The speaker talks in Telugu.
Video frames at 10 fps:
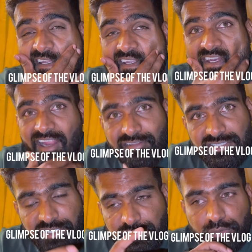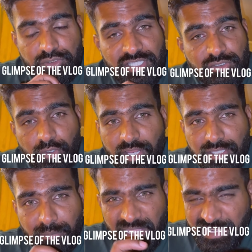నేను ట్రావెల్స్ని చూస్
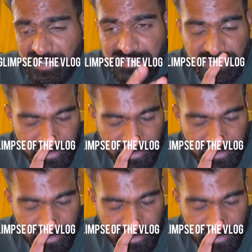చేసుకోవడానికి మెయిన్ రీజన్